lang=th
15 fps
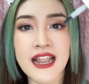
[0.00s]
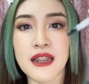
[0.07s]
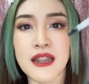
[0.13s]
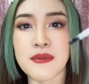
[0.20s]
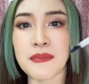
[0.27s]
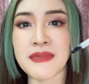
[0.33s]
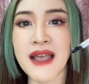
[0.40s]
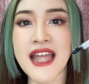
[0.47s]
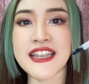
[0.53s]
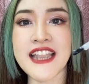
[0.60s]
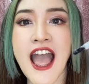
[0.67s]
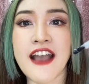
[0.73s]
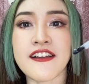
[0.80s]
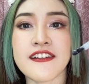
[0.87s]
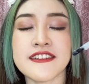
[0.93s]
ลำดับการ
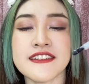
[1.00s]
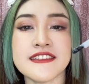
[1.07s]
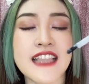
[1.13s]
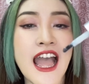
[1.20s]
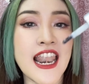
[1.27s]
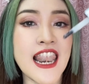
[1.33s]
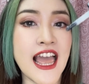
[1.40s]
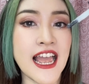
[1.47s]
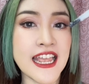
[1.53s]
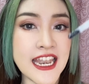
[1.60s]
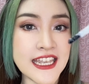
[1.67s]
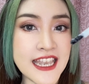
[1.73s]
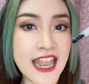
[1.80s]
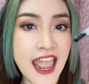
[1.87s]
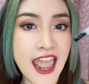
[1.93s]
ทาก็คือทาหลังกั
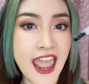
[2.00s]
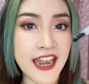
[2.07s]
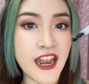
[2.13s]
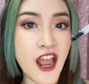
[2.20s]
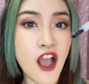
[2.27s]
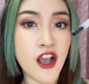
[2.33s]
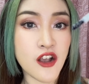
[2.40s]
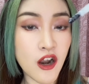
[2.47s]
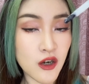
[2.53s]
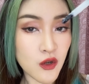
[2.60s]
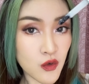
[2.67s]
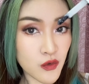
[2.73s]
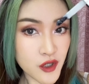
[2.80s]
นแดดก่อนลง